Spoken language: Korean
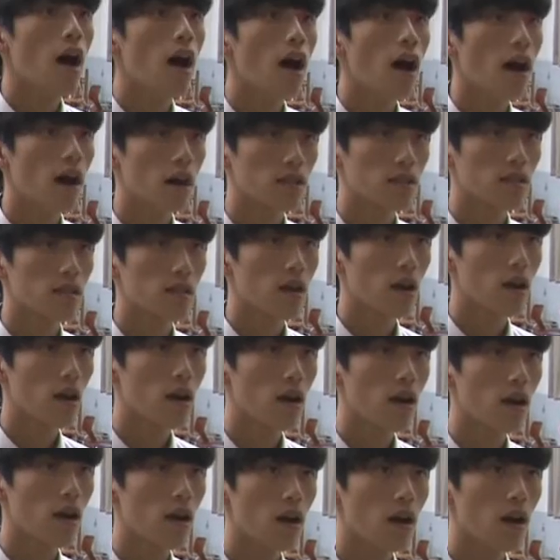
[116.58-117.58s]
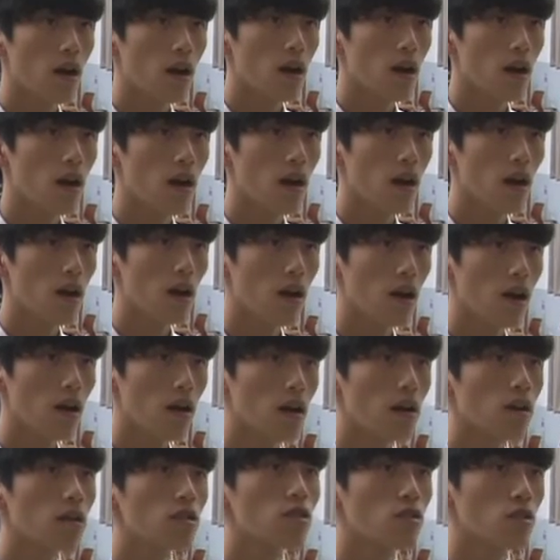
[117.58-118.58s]
아들아
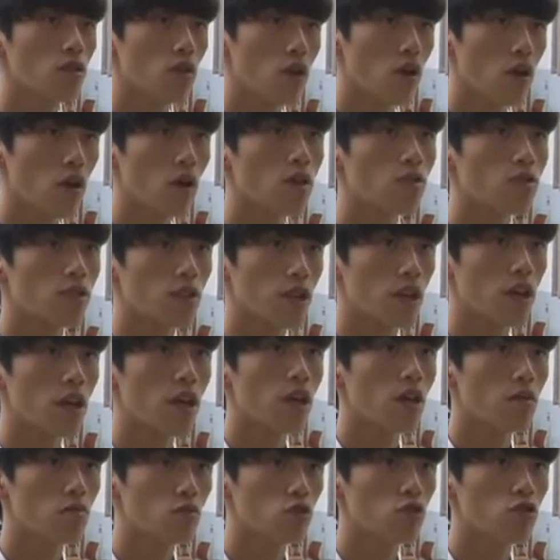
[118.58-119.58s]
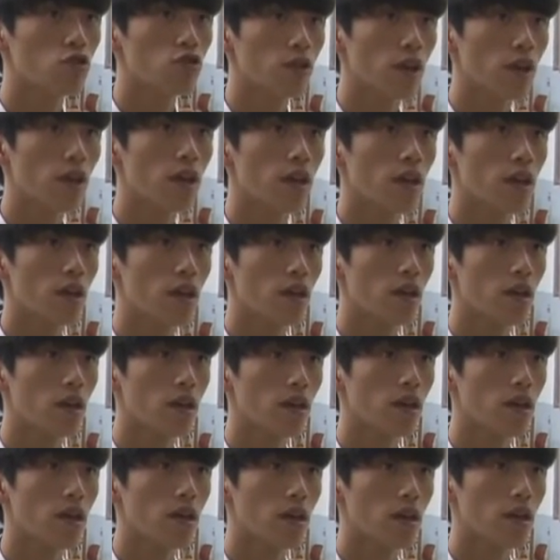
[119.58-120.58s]
그리 큰 역할은
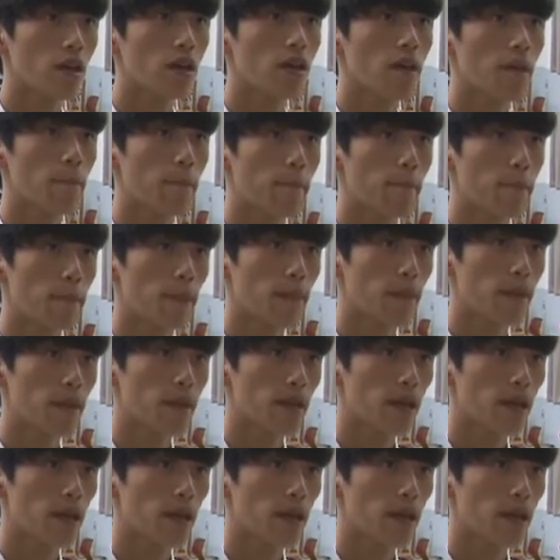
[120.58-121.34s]
아니지만 그 누구보다